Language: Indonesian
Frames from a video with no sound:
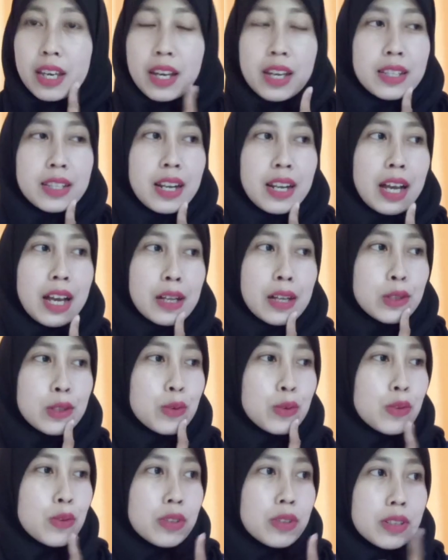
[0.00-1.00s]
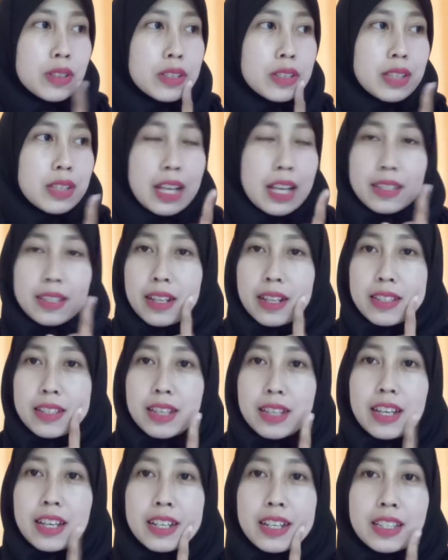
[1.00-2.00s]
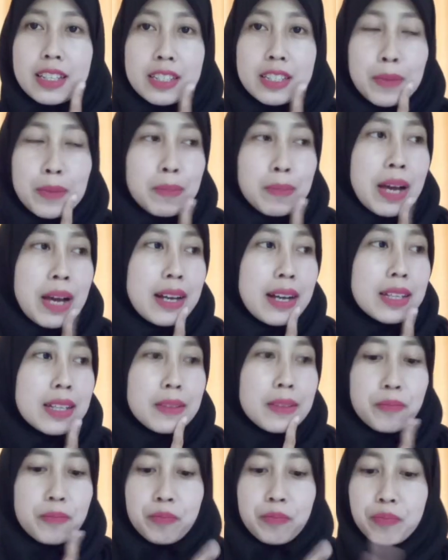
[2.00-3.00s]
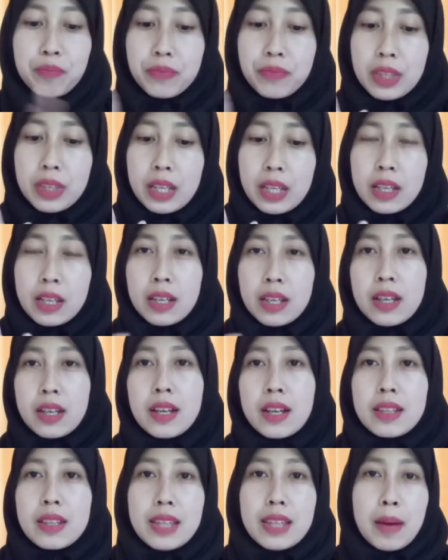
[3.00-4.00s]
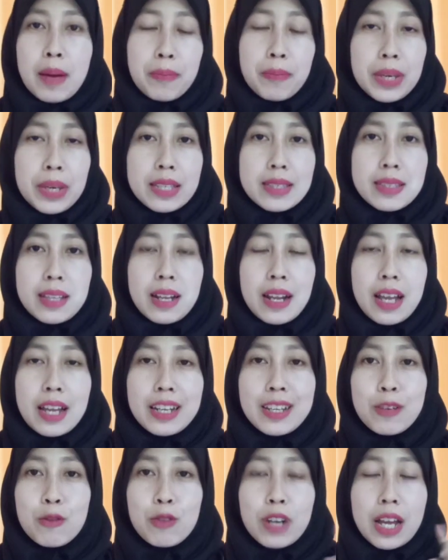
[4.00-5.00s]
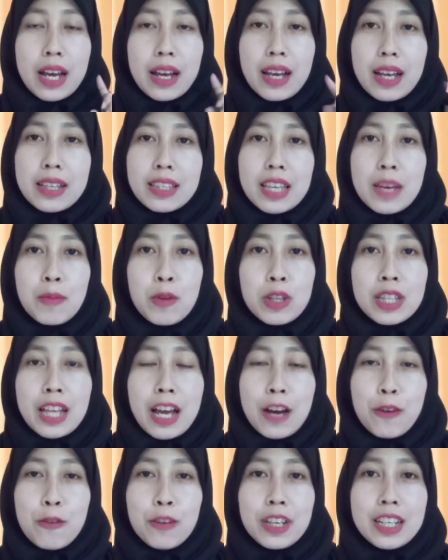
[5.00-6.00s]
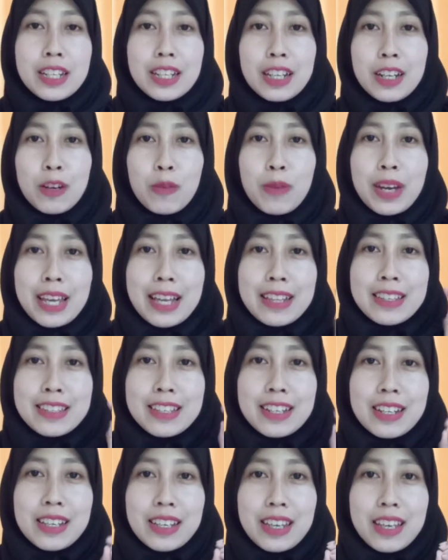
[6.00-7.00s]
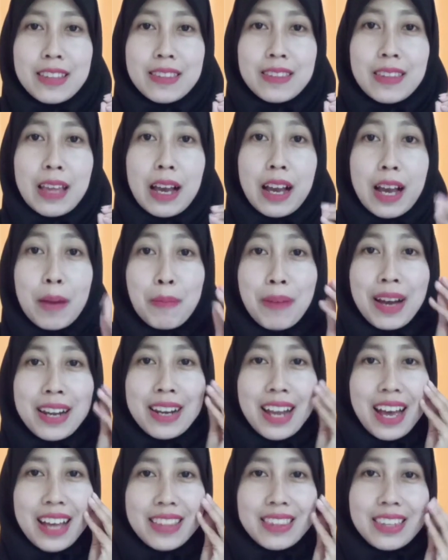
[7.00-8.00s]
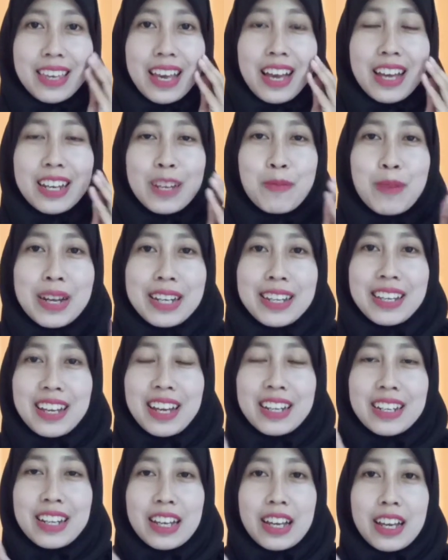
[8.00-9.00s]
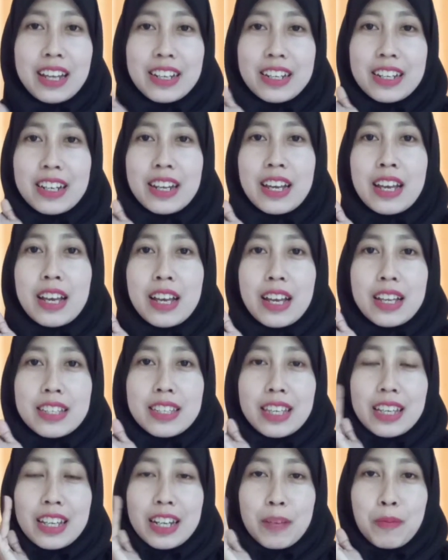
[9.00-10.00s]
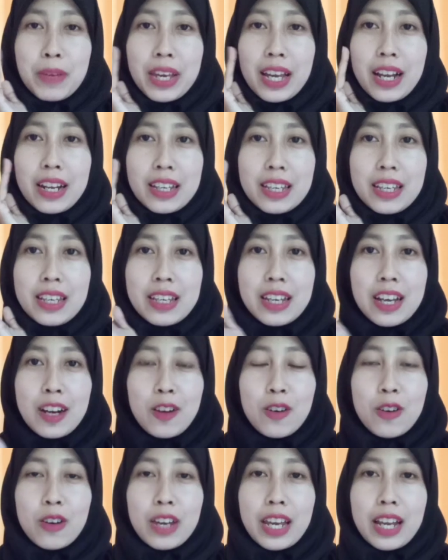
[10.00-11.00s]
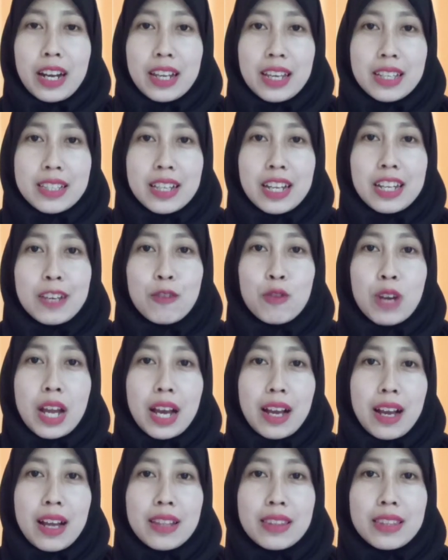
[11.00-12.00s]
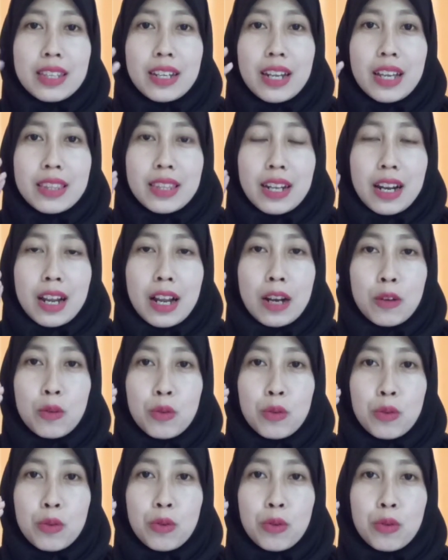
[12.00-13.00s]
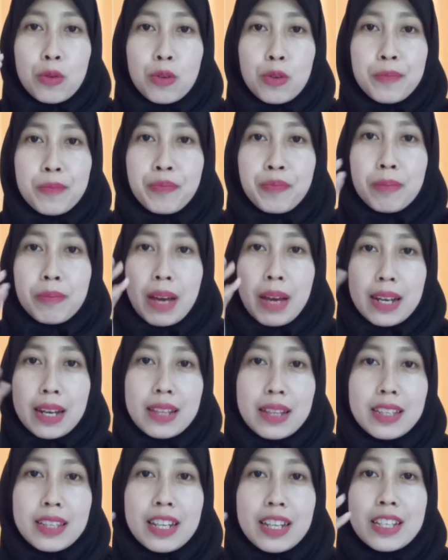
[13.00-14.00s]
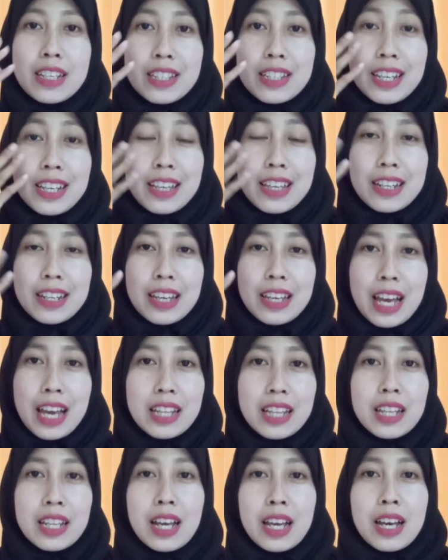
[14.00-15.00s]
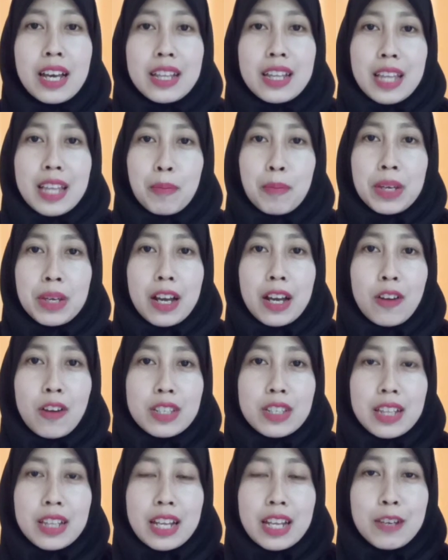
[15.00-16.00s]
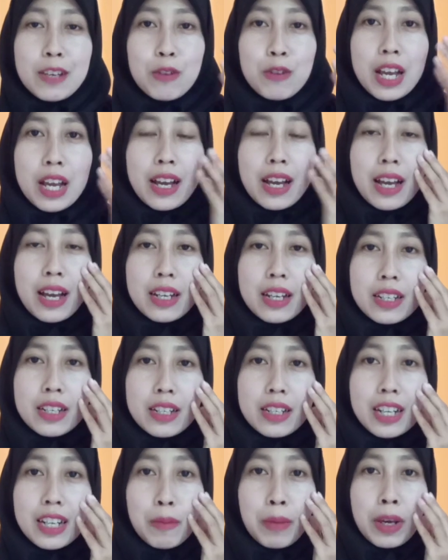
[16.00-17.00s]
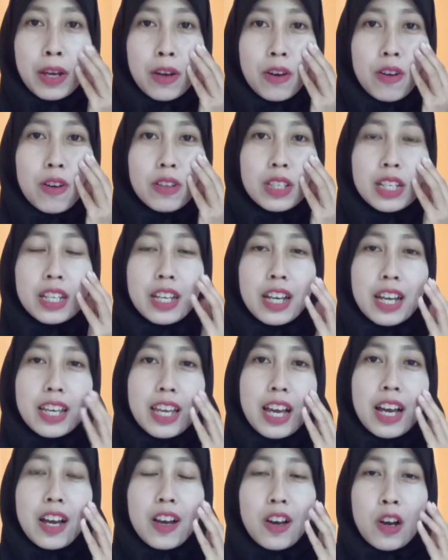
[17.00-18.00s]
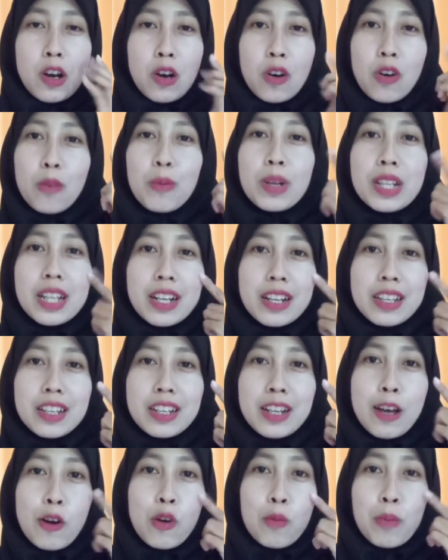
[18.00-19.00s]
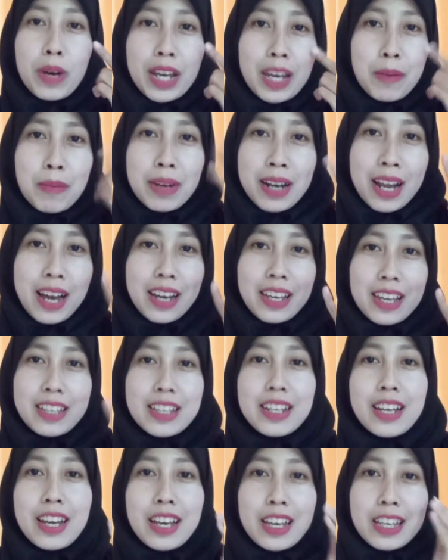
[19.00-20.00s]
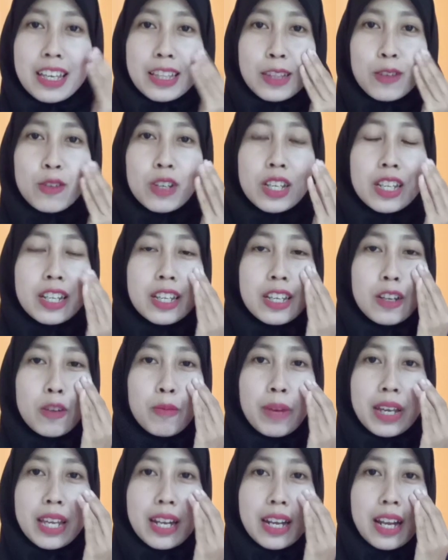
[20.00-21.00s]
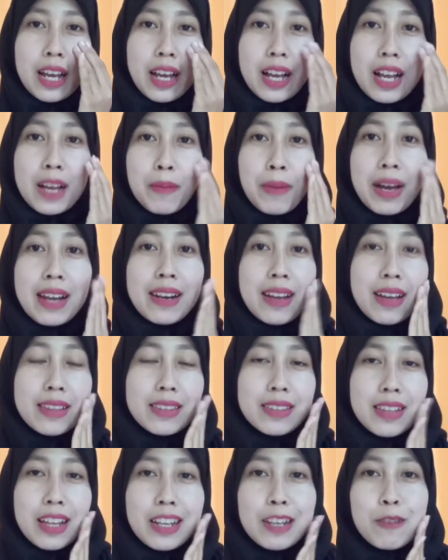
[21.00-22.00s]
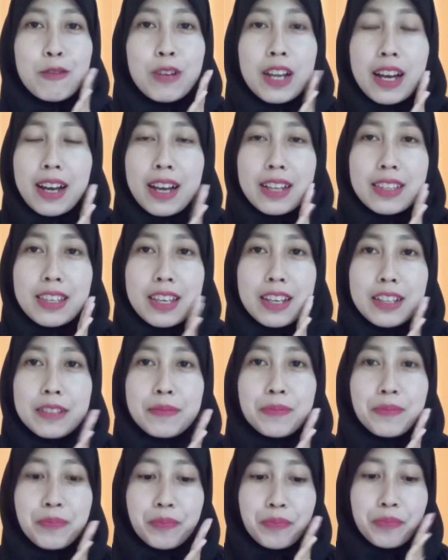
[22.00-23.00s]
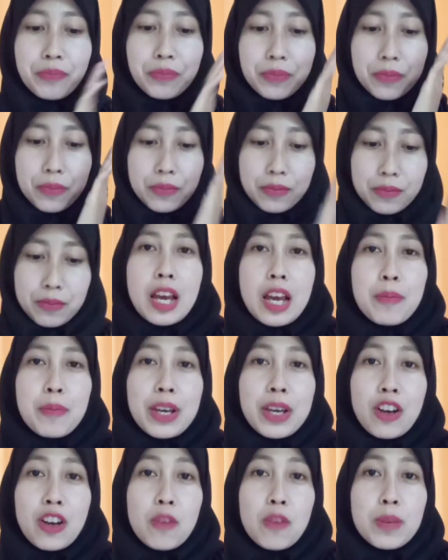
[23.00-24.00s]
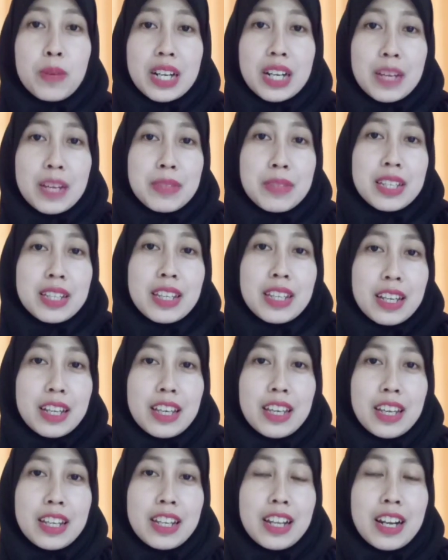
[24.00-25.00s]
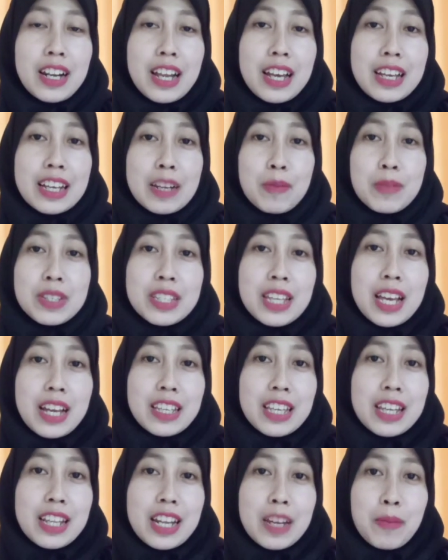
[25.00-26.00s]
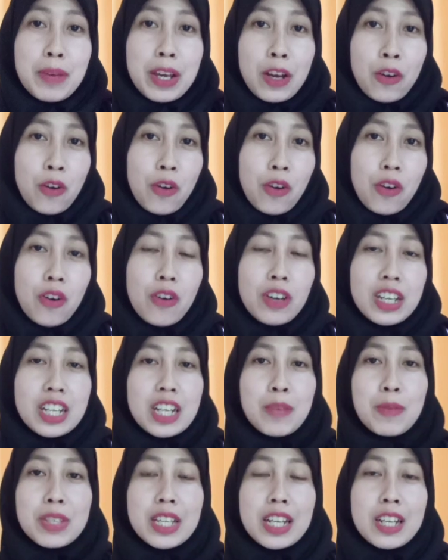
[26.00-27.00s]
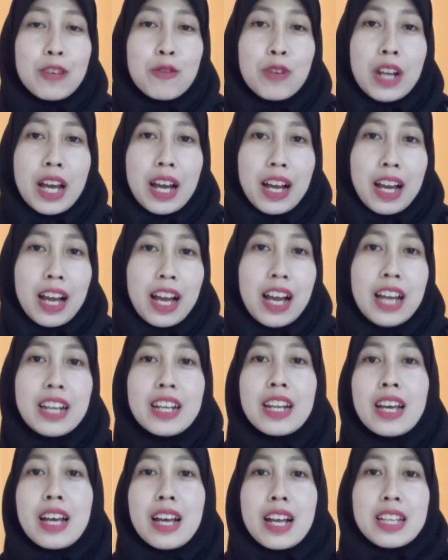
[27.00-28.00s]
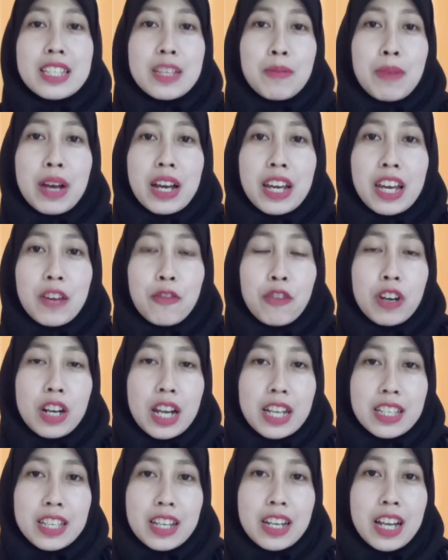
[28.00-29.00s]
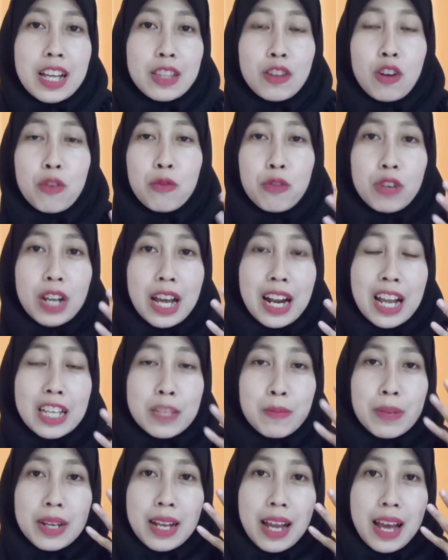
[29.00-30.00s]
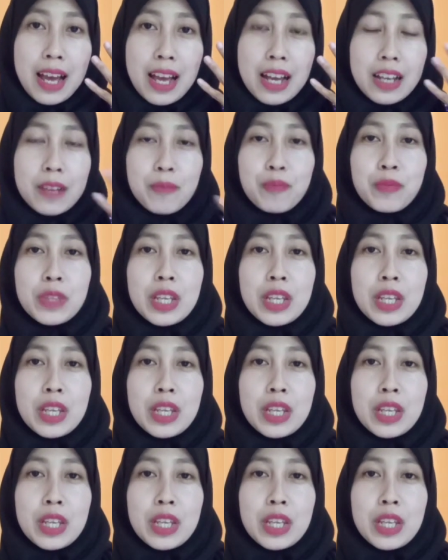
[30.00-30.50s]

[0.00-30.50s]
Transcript: ini langsung setelah selesai ini cepet banget tapi setelah digunakannya mood aku ini lumayan sedikit agak padat ya dibandingkan dengan si krim Kelly kalau Kelly setelah digunakan tidak terlalu padat jadi sedikit ringan tapi kalau setelah digunakan krim Eko jadi kayak oh bener ini aku pakai bedak ya jadi kayak gitu ini lumayan agak padat setelah digunakannya Meko Pearl Cream sendiri, ini adalah krim siangnya dari Meko. Ini bisa digunakan sebagai foundation ataupun alas bedak.